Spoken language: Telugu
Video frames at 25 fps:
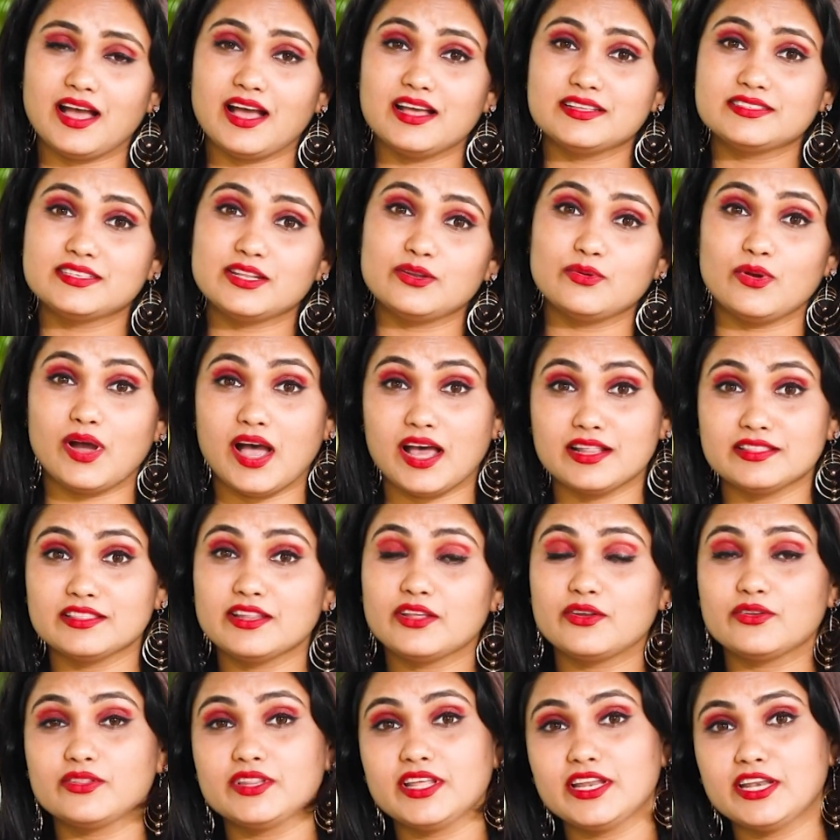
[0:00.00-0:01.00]
అసలు
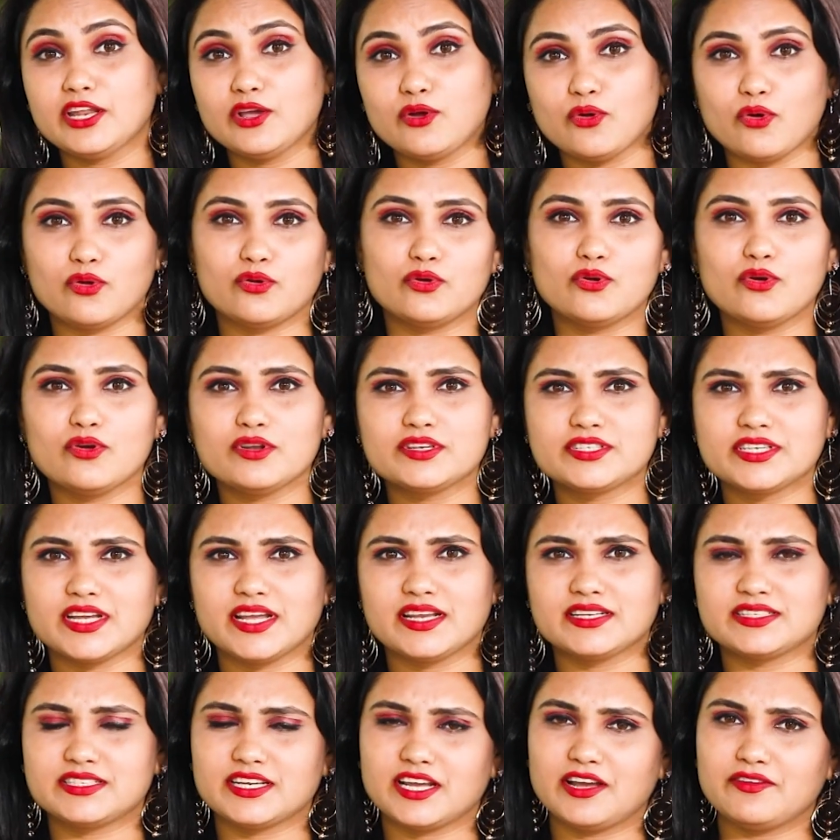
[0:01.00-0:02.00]
అందరూ దీన్ని కొనుగోలు
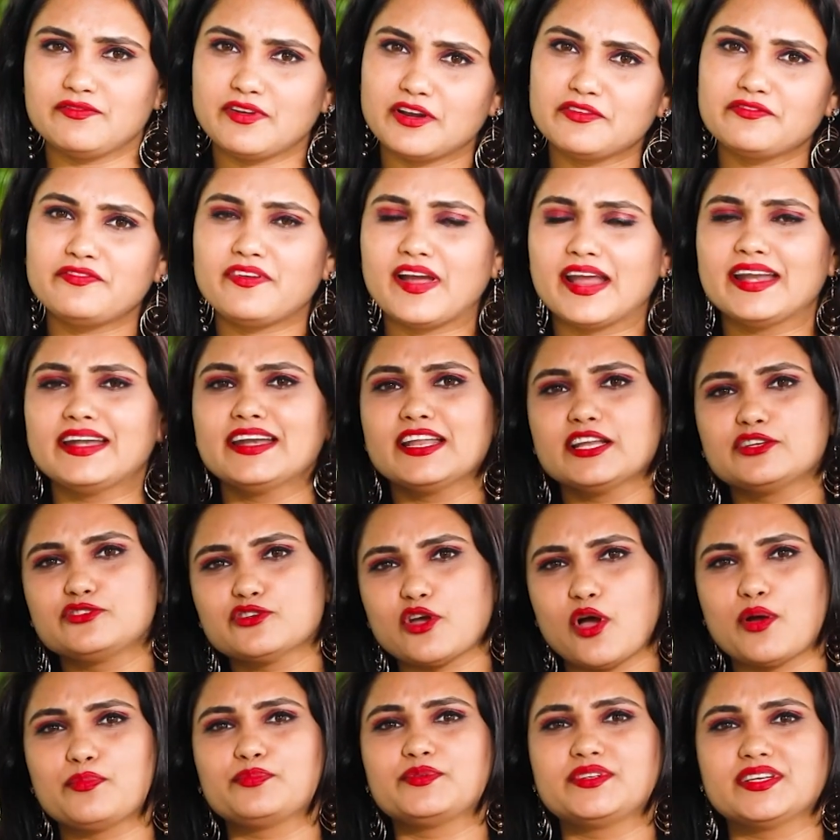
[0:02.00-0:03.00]
చేయొచ్చా వన్ ఫైన్ డే
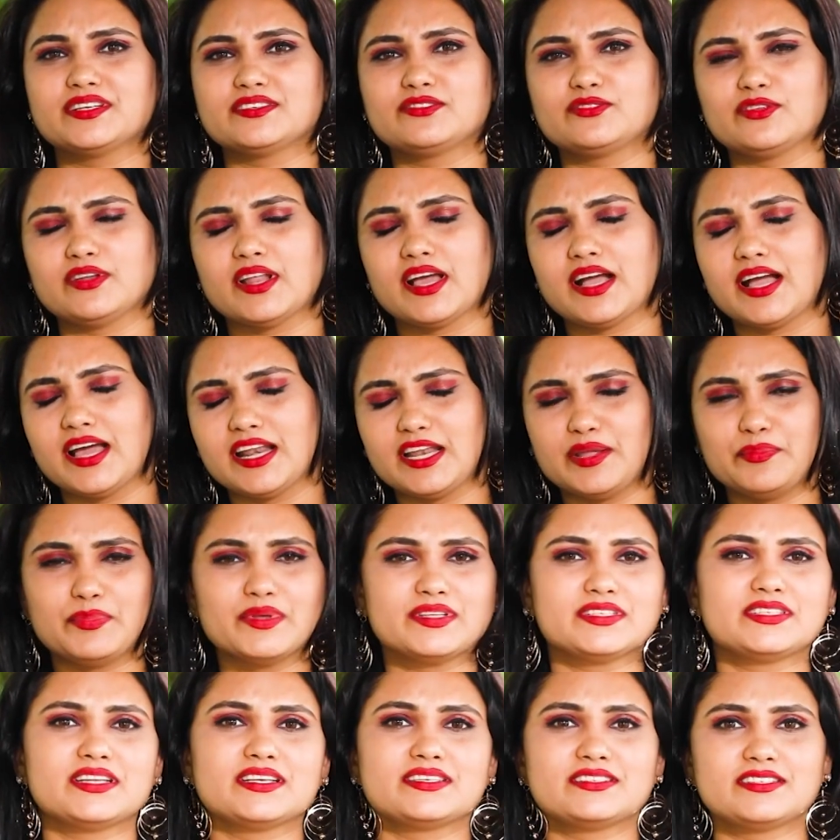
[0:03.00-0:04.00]
జాబ్ చేస్తున్నా కానీ
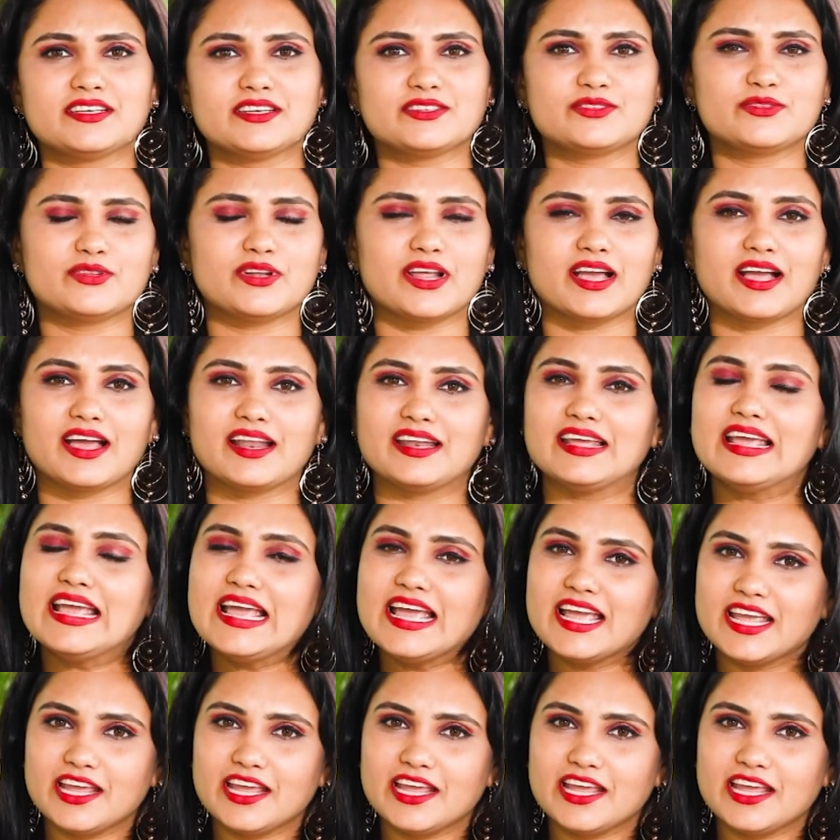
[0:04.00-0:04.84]
బిజినెస్ చేస్తున్నా కానీ